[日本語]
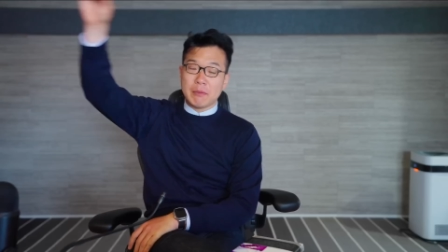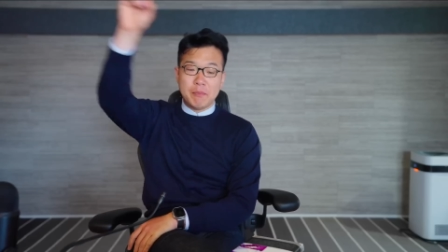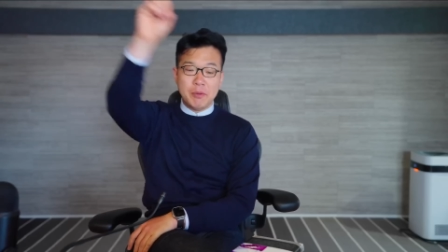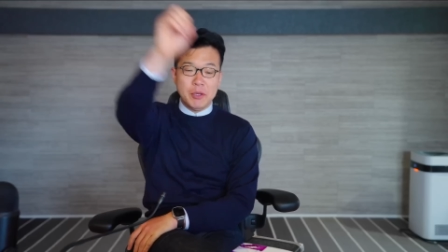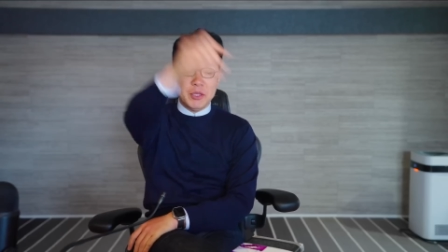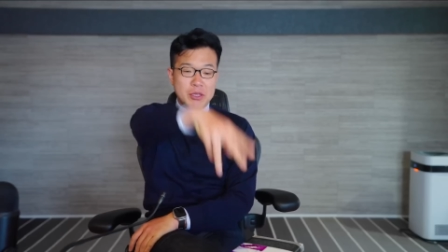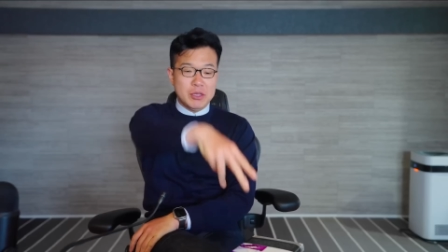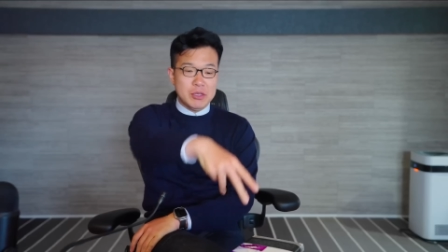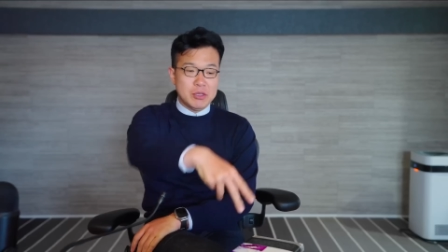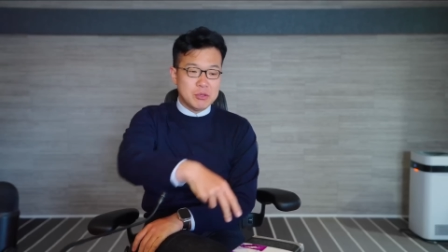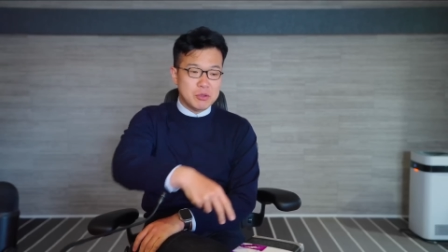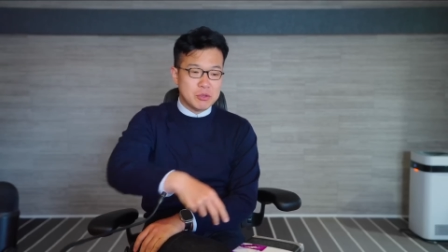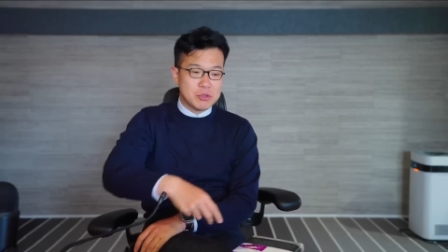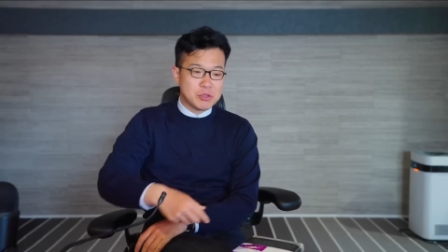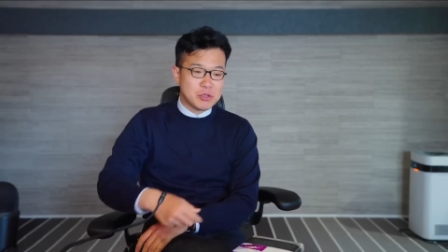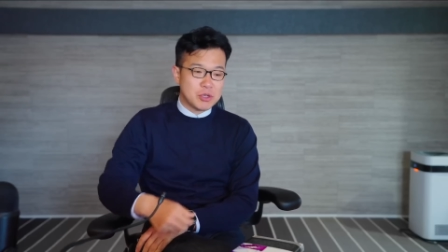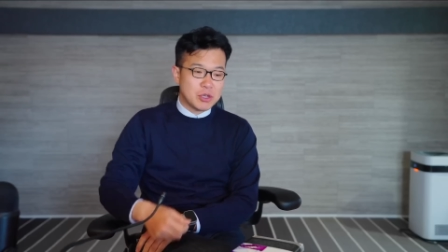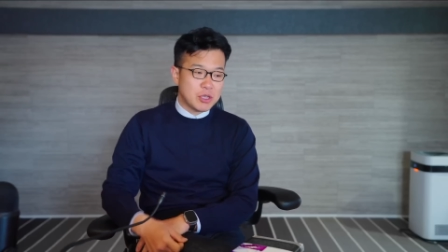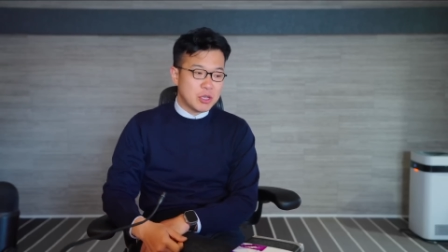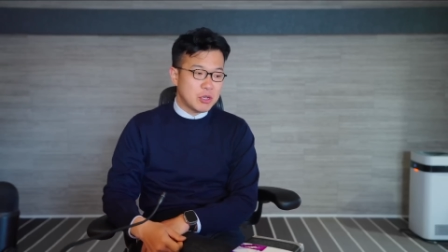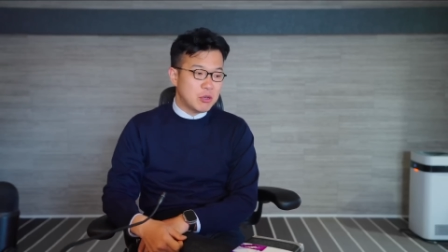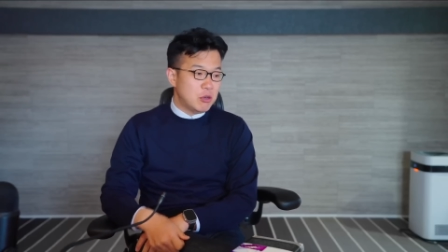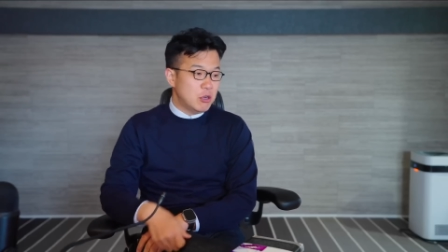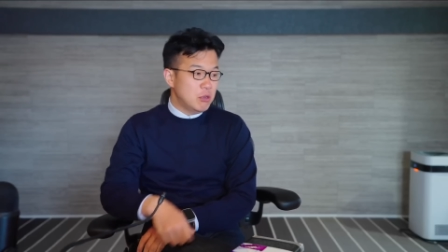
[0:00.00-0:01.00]
ポイッと、そ
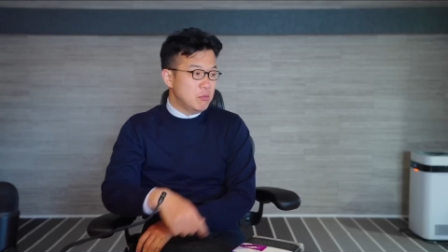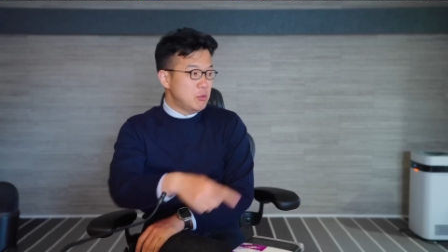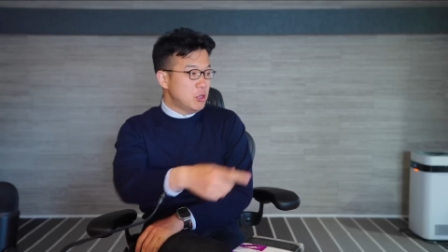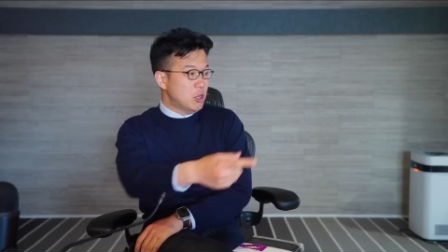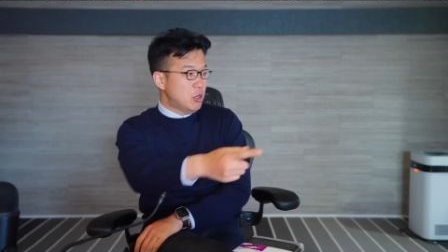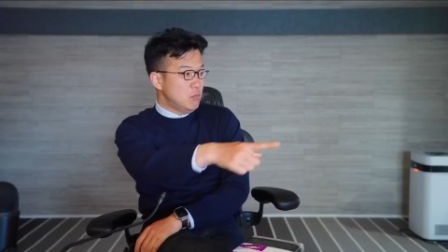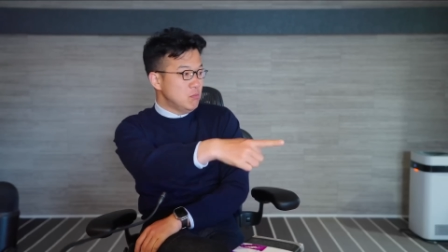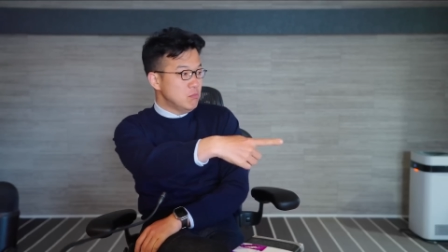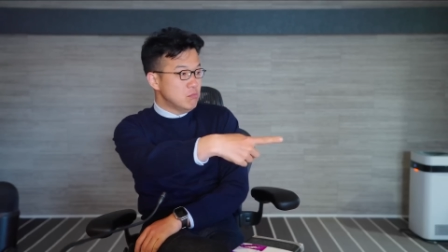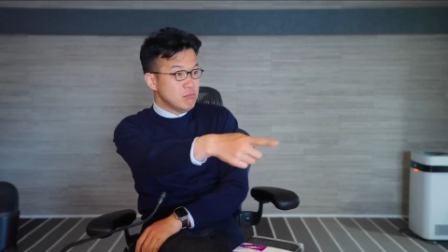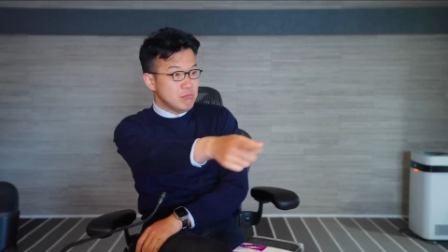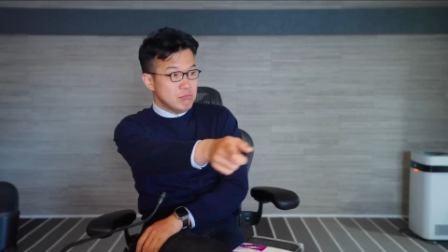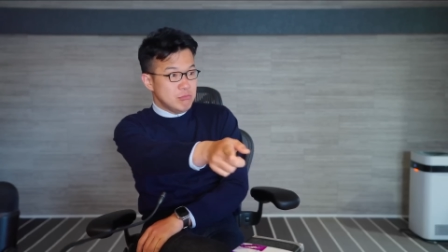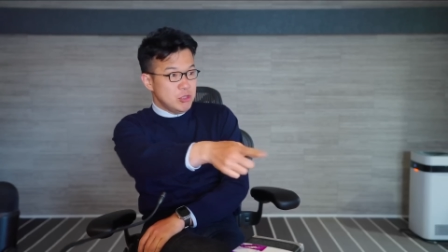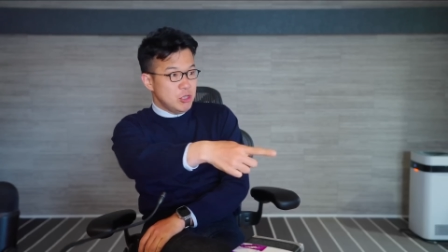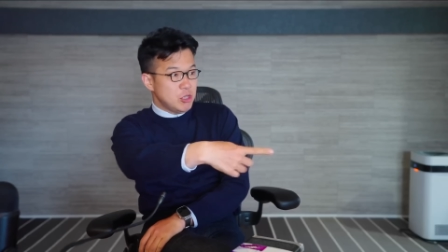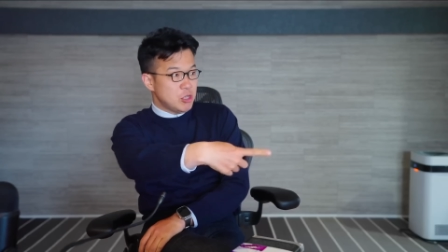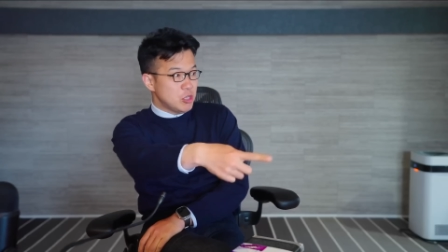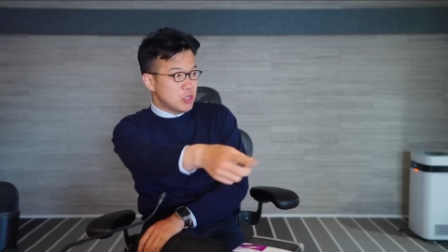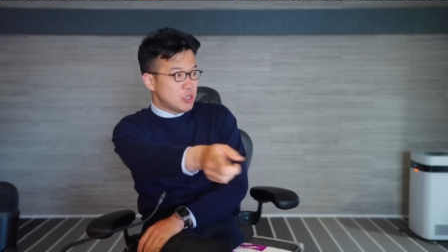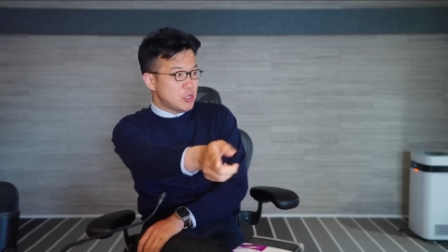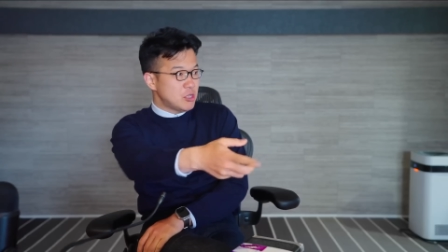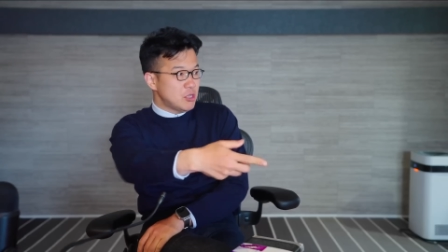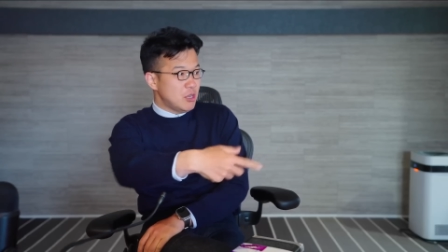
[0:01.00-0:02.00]
れで「おい見ろ、い
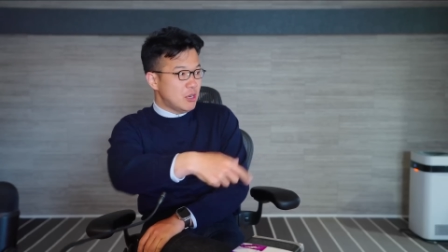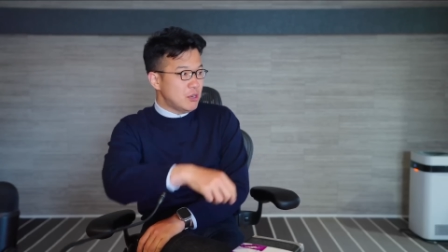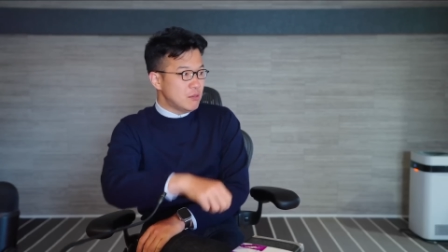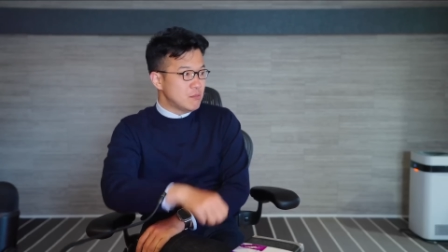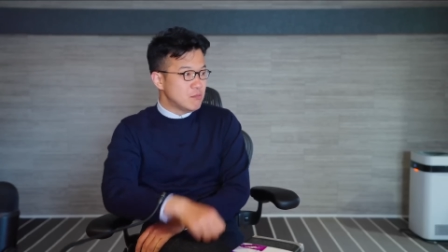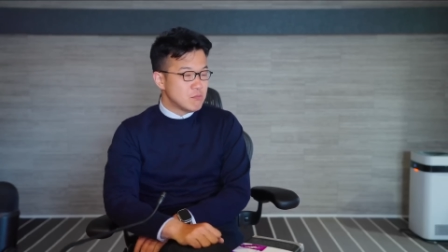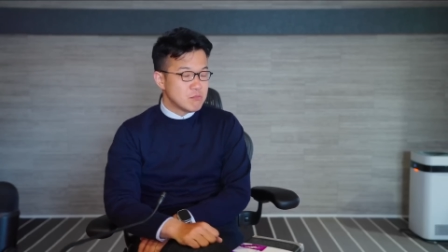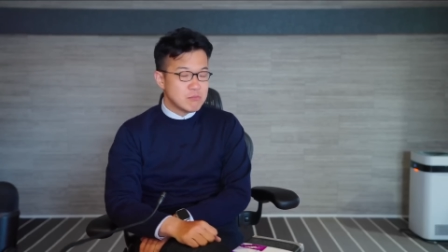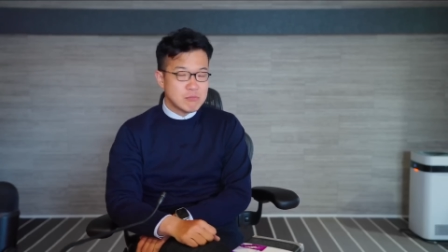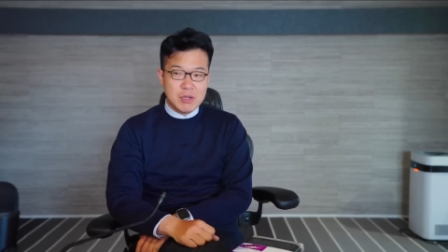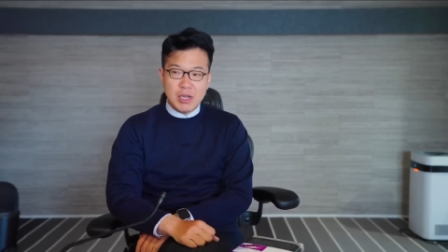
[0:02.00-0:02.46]
い景色だな、